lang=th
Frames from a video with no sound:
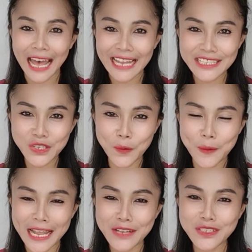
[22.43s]
อ่านจ
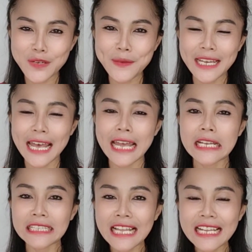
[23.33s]
บแล้วใช่ไหมคะ
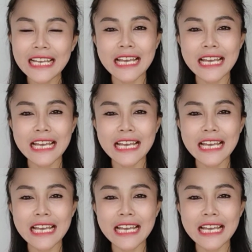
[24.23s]
นั่นแหละ